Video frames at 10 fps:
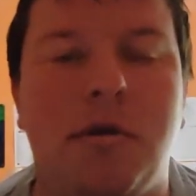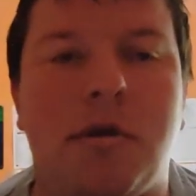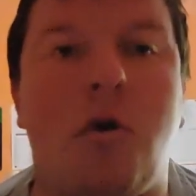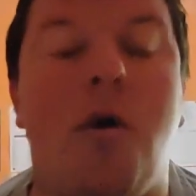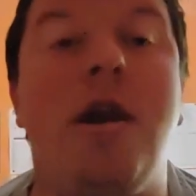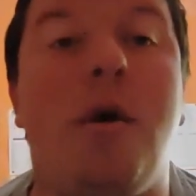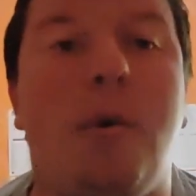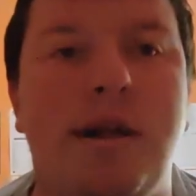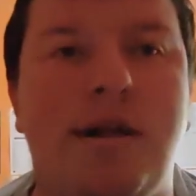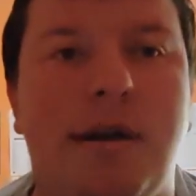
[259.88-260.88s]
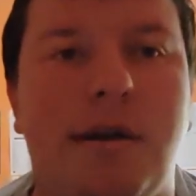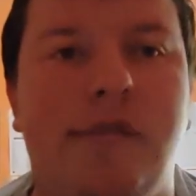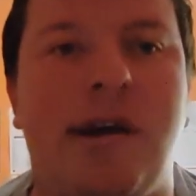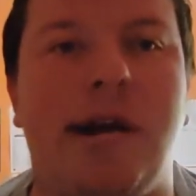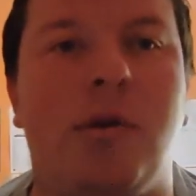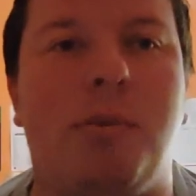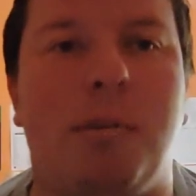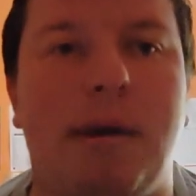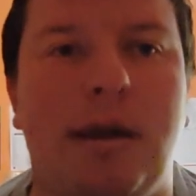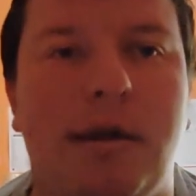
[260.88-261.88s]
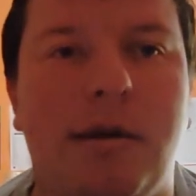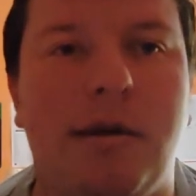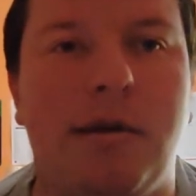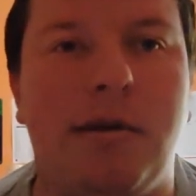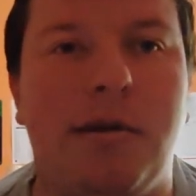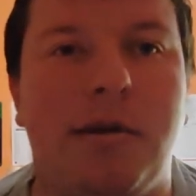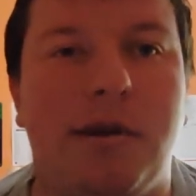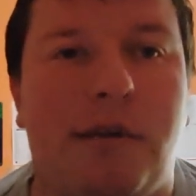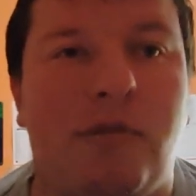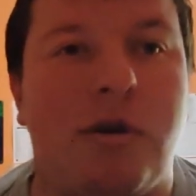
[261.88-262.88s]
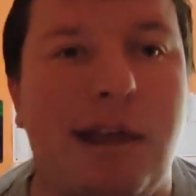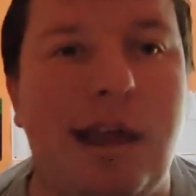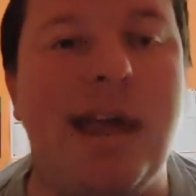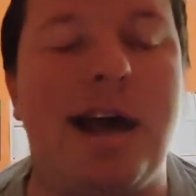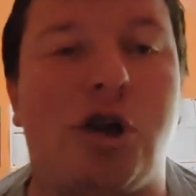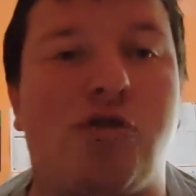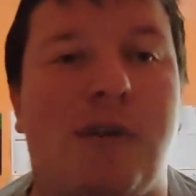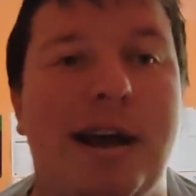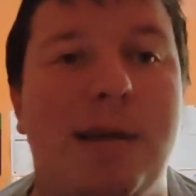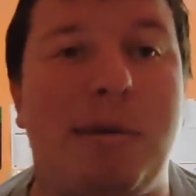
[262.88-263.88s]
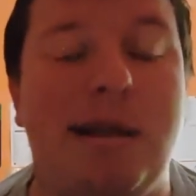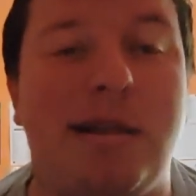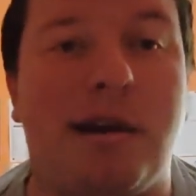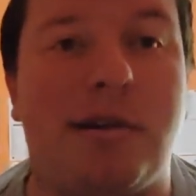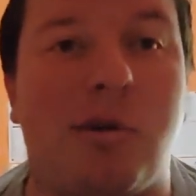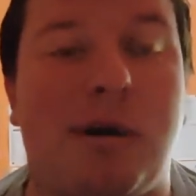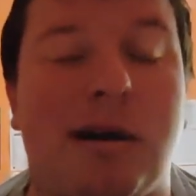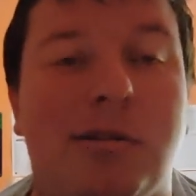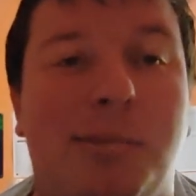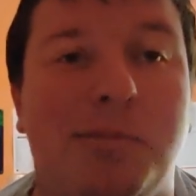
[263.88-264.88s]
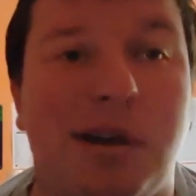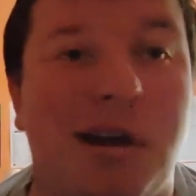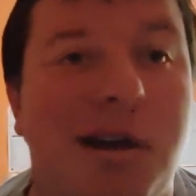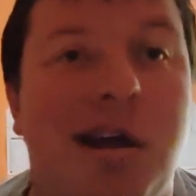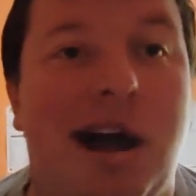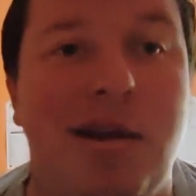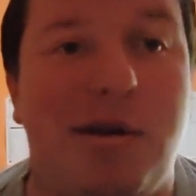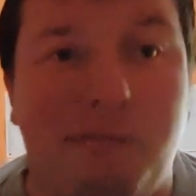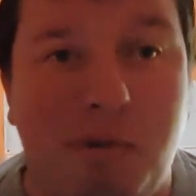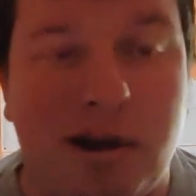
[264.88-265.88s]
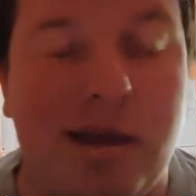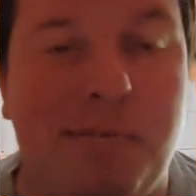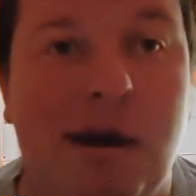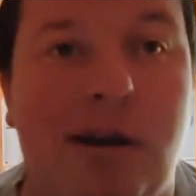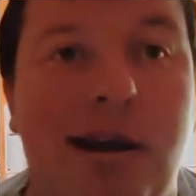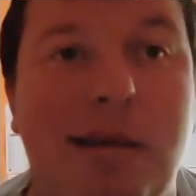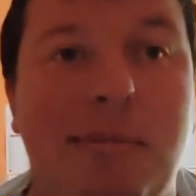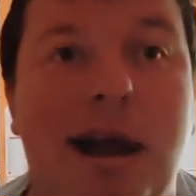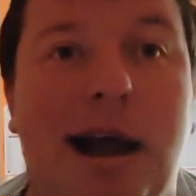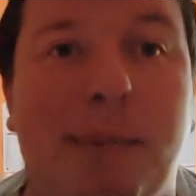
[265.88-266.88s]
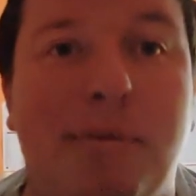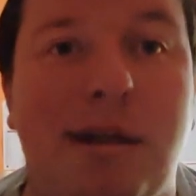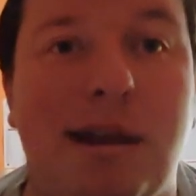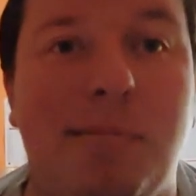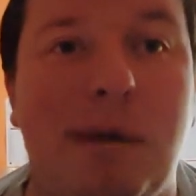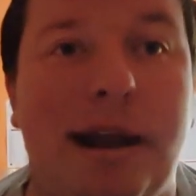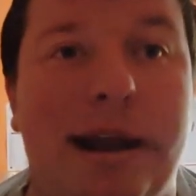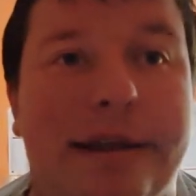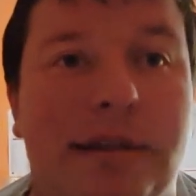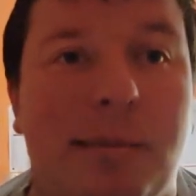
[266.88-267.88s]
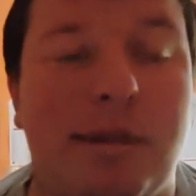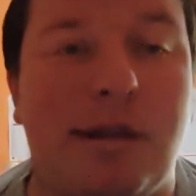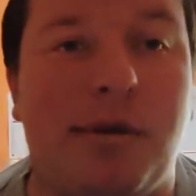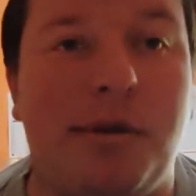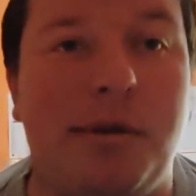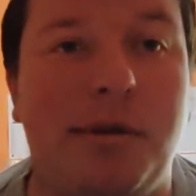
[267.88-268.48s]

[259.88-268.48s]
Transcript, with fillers: Keinen einzigen Fanclub habe ich. Und was ihr Schweinebrichter da gemacht habt, also wirklich bei aller Liebe, ihr habt ja nicht mehr alle Latten am Zaun